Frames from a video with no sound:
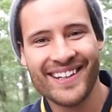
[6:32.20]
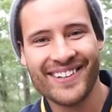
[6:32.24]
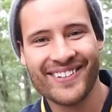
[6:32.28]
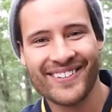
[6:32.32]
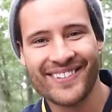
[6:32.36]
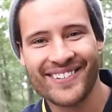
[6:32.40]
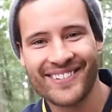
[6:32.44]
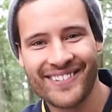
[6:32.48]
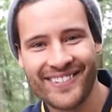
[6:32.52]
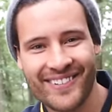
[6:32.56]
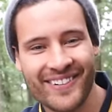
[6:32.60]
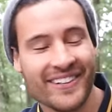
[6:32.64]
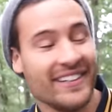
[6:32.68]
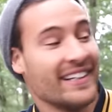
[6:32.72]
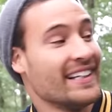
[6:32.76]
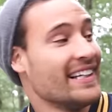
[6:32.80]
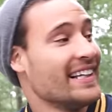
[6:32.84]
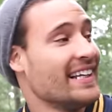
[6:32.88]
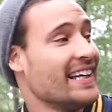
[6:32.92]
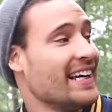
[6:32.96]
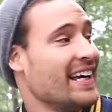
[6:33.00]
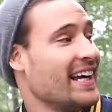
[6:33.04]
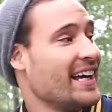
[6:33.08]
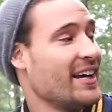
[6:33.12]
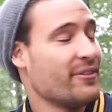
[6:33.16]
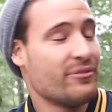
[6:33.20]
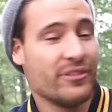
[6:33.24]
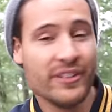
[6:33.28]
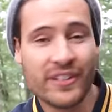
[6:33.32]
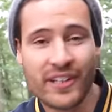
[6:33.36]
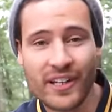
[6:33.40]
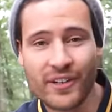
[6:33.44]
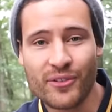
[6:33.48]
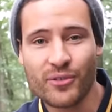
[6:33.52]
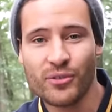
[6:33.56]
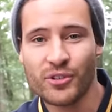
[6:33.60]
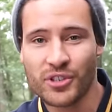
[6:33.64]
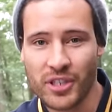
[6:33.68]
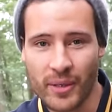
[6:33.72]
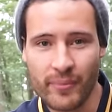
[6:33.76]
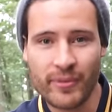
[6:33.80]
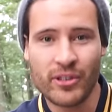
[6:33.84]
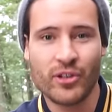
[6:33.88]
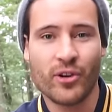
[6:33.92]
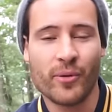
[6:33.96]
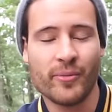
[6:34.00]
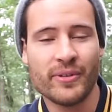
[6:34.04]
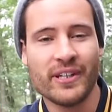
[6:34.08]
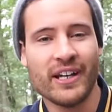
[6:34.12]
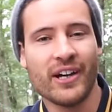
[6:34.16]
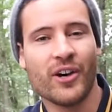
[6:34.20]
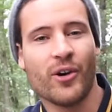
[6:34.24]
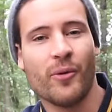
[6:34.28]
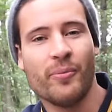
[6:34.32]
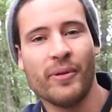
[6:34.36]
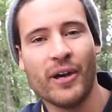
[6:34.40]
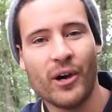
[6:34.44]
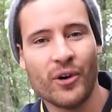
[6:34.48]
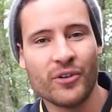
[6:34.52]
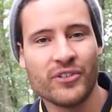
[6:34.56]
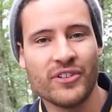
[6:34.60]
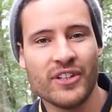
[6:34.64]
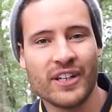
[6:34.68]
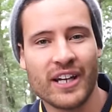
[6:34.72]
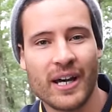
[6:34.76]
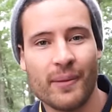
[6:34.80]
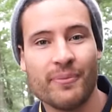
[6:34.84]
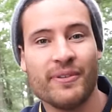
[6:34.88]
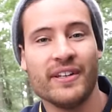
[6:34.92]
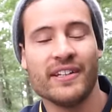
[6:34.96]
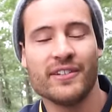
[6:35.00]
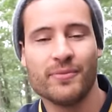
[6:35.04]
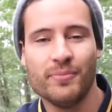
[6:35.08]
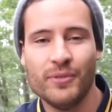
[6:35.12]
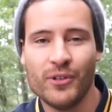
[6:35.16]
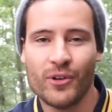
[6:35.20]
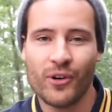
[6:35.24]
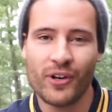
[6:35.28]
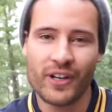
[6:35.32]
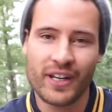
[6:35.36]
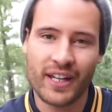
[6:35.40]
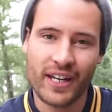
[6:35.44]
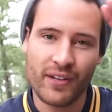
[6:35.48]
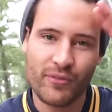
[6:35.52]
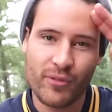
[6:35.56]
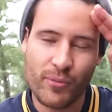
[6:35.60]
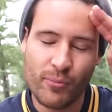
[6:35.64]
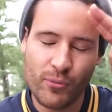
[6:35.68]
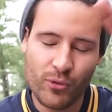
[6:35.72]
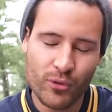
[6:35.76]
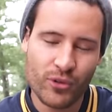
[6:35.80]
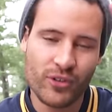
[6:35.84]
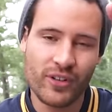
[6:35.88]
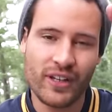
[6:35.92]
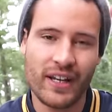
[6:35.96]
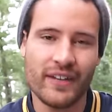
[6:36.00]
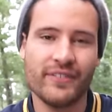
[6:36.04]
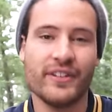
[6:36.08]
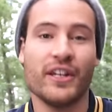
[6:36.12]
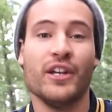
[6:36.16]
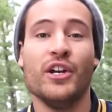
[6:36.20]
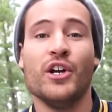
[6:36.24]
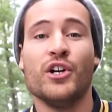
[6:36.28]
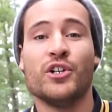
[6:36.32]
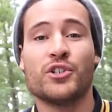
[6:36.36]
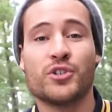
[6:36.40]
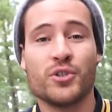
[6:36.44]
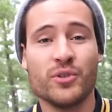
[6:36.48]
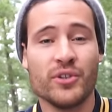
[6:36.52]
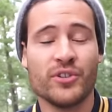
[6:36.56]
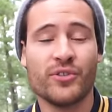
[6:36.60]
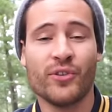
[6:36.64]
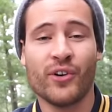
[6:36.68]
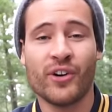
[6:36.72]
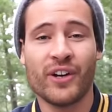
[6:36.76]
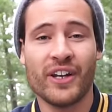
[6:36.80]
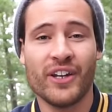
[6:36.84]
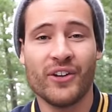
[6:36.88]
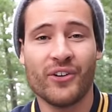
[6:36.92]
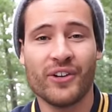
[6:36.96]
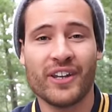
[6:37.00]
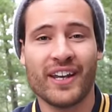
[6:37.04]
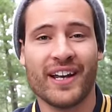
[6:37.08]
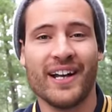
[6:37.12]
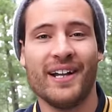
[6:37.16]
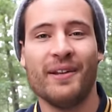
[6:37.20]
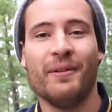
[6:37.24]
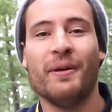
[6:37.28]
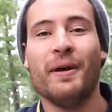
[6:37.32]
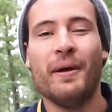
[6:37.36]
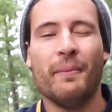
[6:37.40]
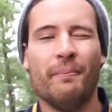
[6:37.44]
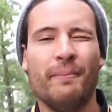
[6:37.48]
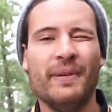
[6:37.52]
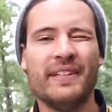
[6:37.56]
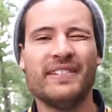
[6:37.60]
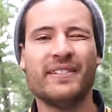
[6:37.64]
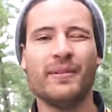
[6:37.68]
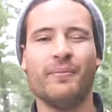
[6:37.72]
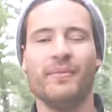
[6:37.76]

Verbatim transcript: gehen und so. Äh, Finde ich ganz cool. Schreibt mir in die Kommentare, ob ihr Haustiere habt. Setzt mir euer Kanal für Mode und Leiste. Schönes Wochenende euch ein. Bis